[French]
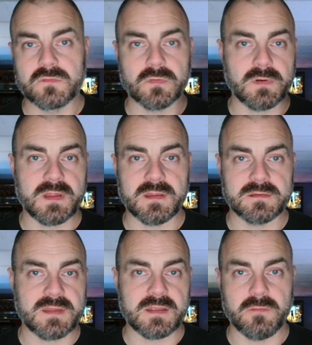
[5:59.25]
sur la
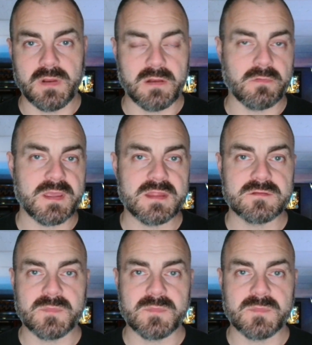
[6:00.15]
taille de la languette,